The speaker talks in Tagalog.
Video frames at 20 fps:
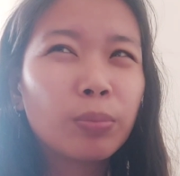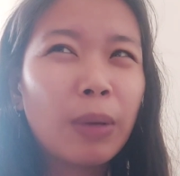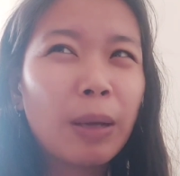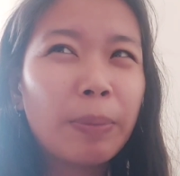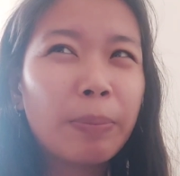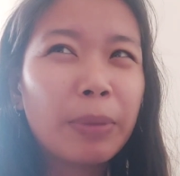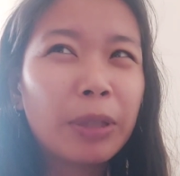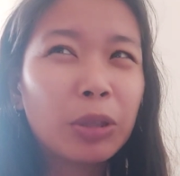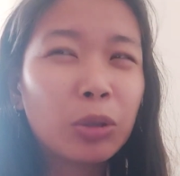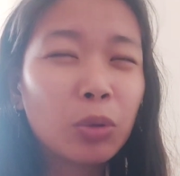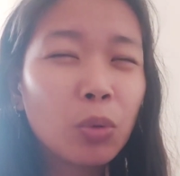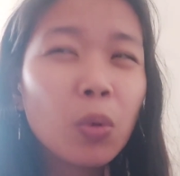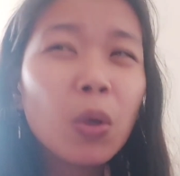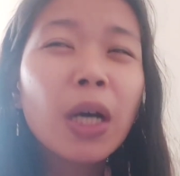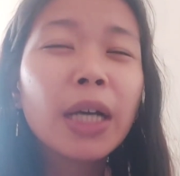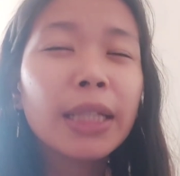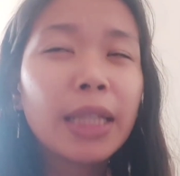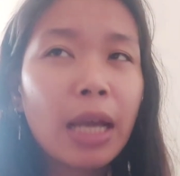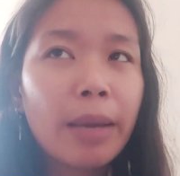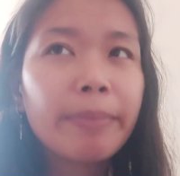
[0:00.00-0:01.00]

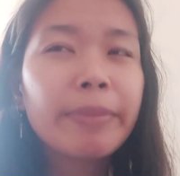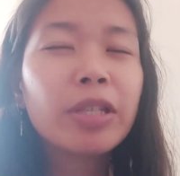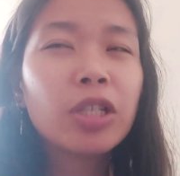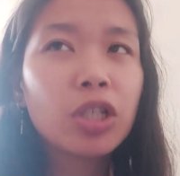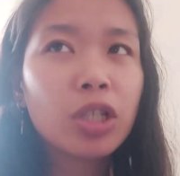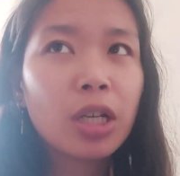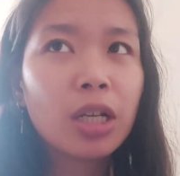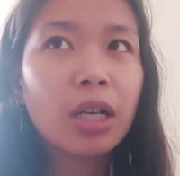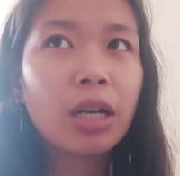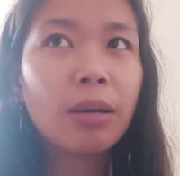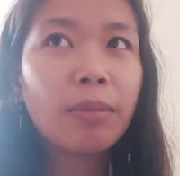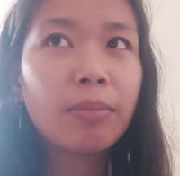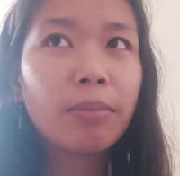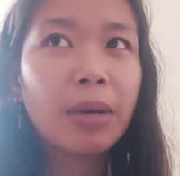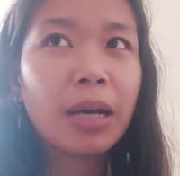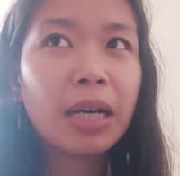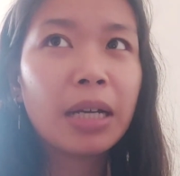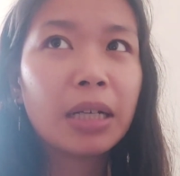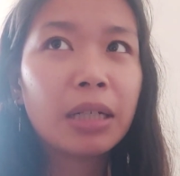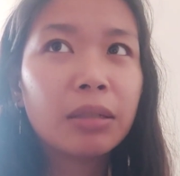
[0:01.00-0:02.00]
papatungan namin siya ng
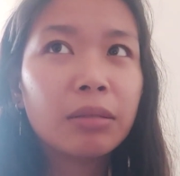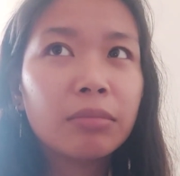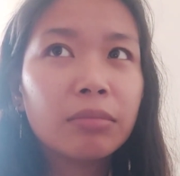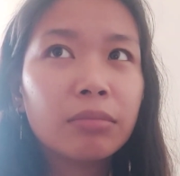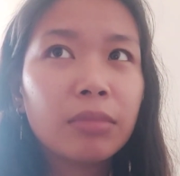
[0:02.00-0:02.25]
parang